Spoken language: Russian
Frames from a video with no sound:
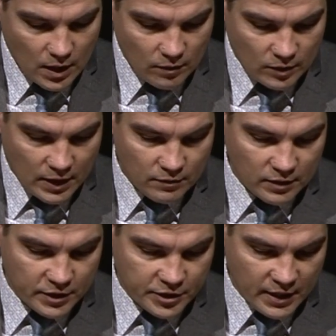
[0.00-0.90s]
Вот так вот
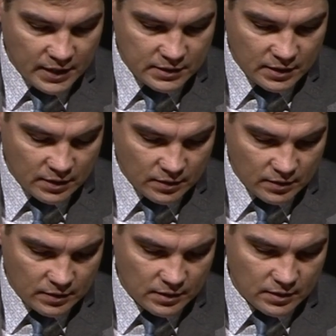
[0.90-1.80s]
начинается
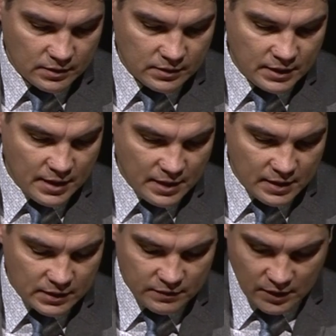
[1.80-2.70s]

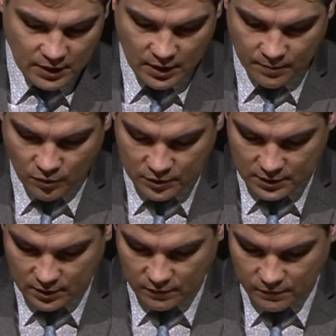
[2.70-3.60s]
«Деяние святых
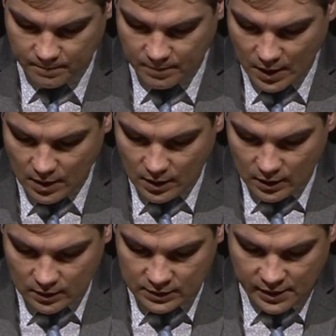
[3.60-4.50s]
апостолов».
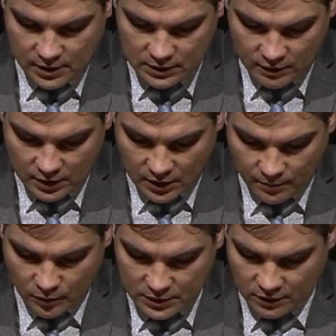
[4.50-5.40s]
«Деяния святых
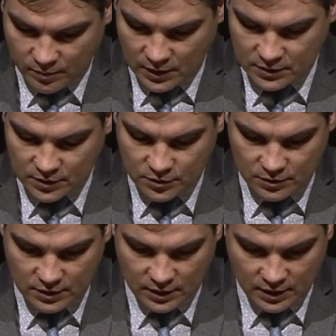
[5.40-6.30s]
апостолов», братья и
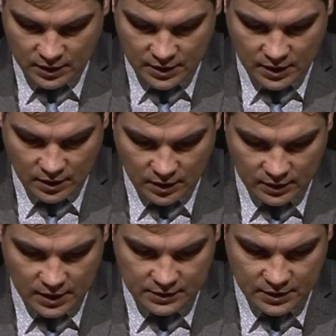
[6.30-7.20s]
сестры, это книга,
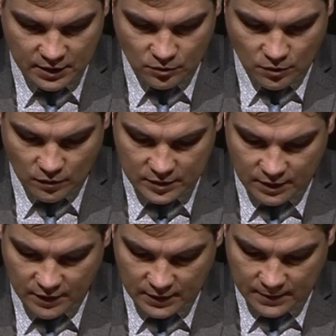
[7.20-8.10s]
одна из книг Нового
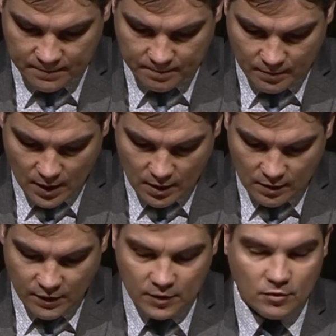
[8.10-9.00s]
Завета,
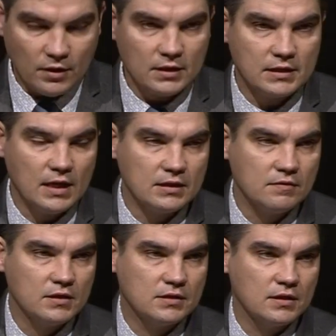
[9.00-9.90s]
в которой
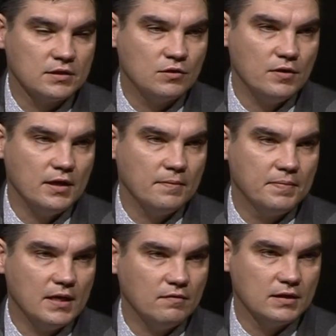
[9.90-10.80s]
рассказывается история
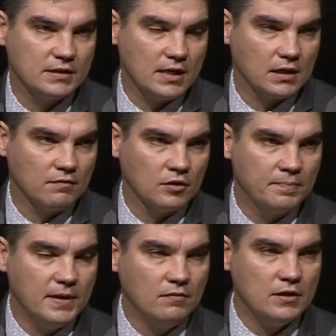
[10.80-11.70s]
Первой Церкви.
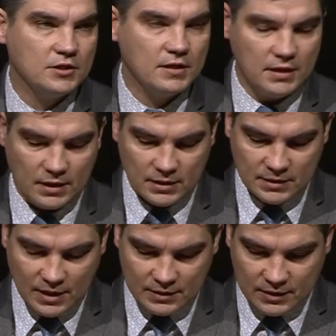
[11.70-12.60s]
Вот первые шаги
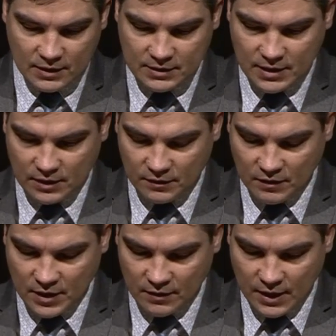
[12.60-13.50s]
христианской
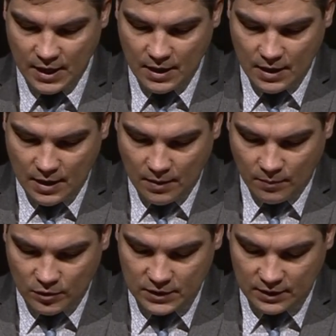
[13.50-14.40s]
церкви
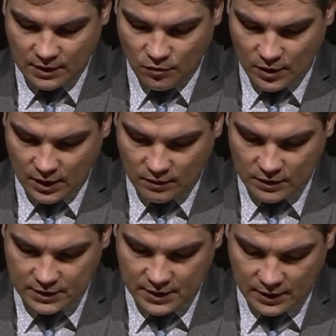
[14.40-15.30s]
после того, как
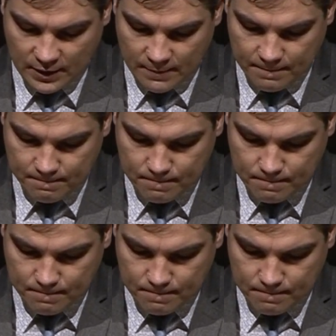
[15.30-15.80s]
возникло